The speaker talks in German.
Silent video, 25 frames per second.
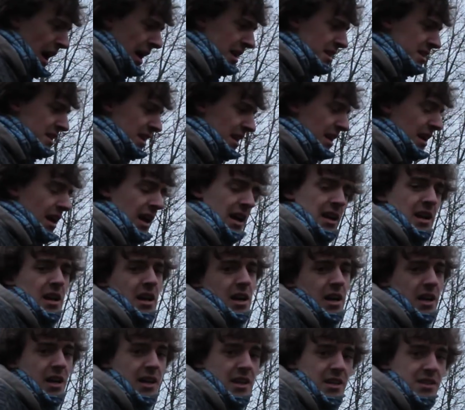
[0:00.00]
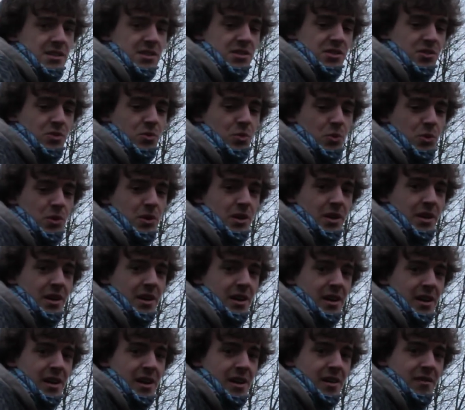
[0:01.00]
eigentlich generell ist es gut,
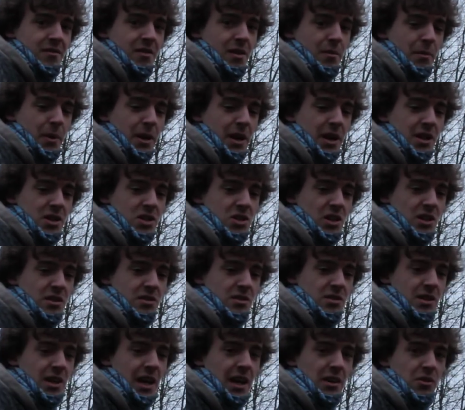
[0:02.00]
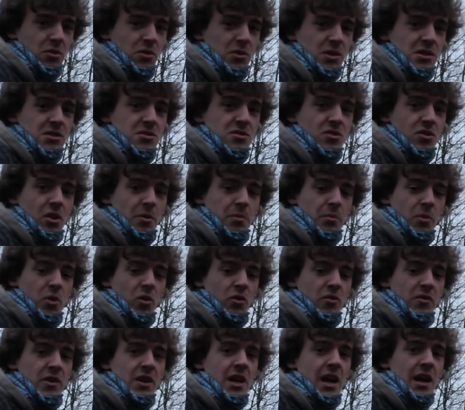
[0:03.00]
wenn man anstatt direkt runter zu droppen,
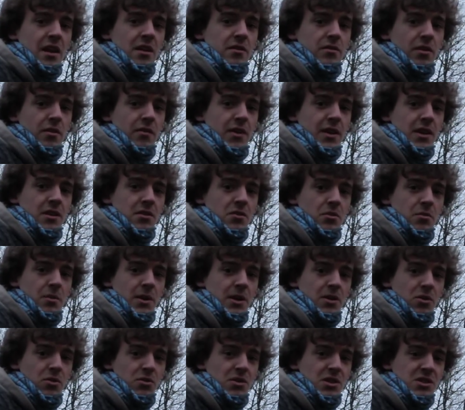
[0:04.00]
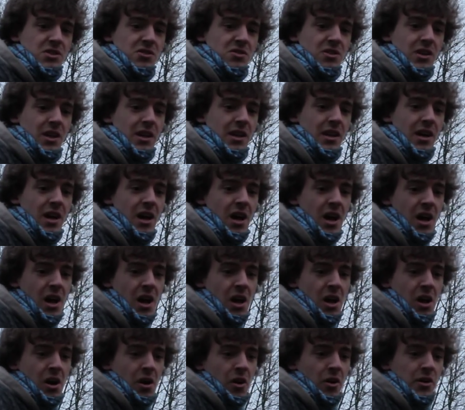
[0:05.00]
irgendwie die Hände verwendet, um halt runter zu gehen.
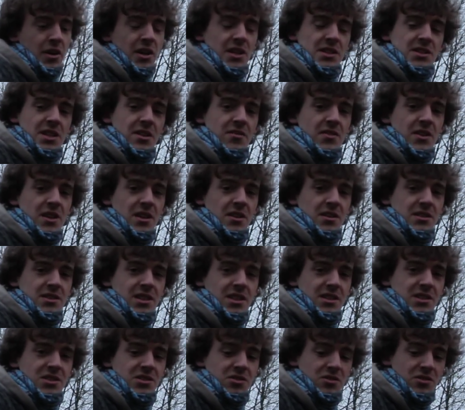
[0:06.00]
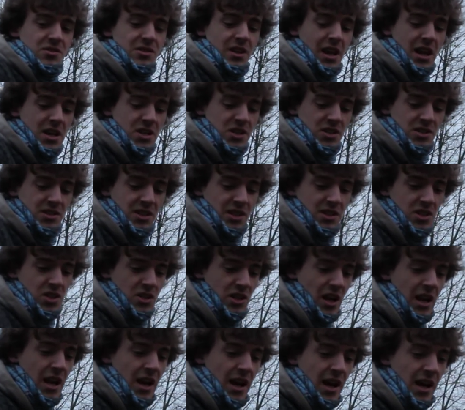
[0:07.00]
Und da ist halt wieder gesagt, so ein Dash ist halt
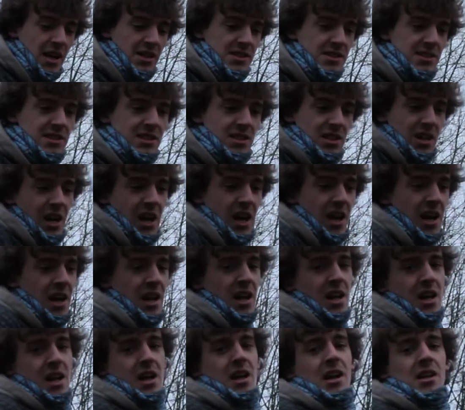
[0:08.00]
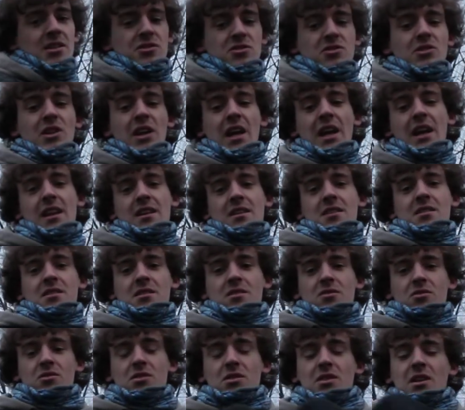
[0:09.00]
schneller, als sich zu drehen
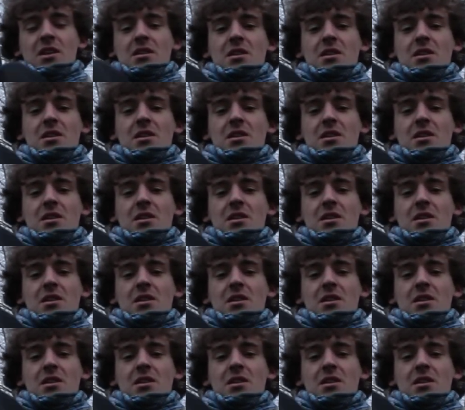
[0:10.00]
und in der